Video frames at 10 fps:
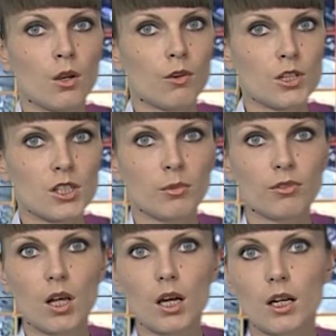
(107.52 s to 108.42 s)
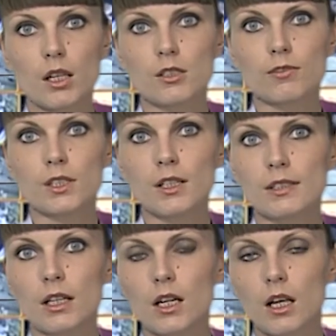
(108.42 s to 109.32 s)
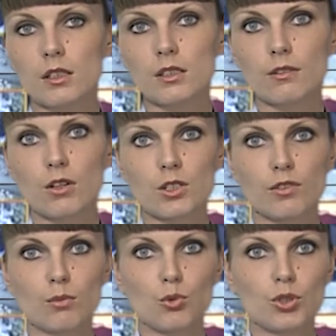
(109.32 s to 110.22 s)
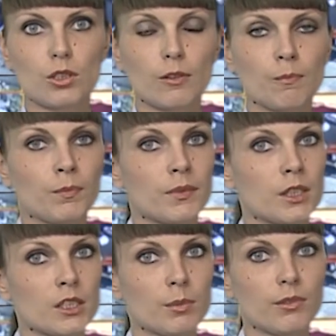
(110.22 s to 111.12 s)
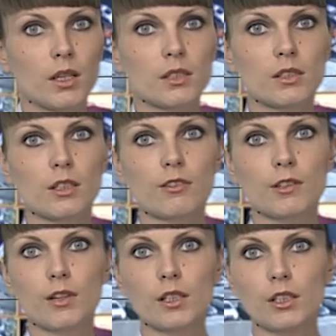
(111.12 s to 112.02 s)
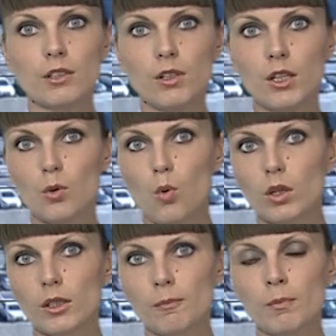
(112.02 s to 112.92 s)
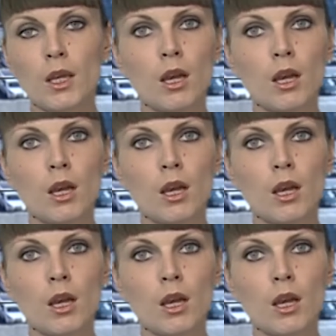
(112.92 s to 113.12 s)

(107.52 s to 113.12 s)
Уважаемые волгоградцы, в целях сохранности вашего имущества не забывайте закрывать входные двери и окна.